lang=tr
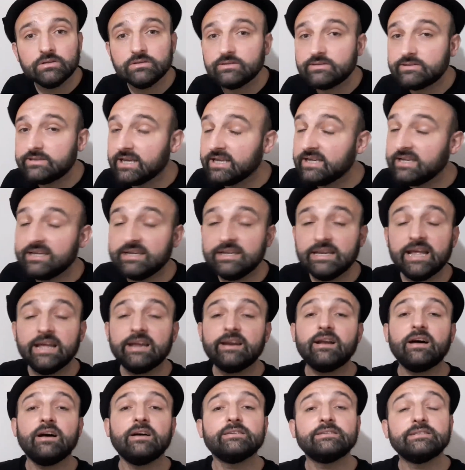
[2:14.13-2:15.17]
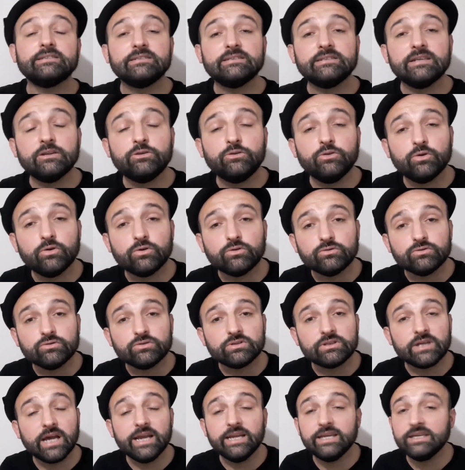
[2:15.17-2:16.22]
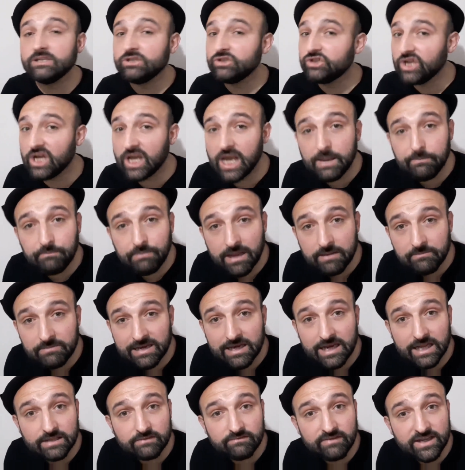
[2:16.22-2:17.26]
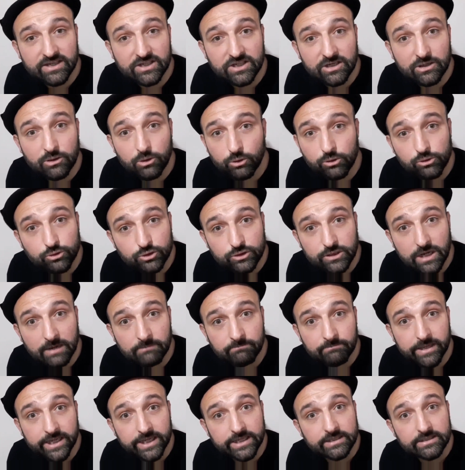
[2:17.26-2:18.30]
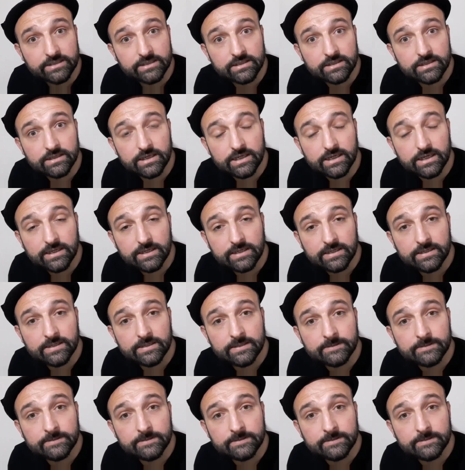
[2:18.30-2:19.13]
Seni ne rahatsız ediyor? Sayın CHP milletvekili Özkan Bey. He?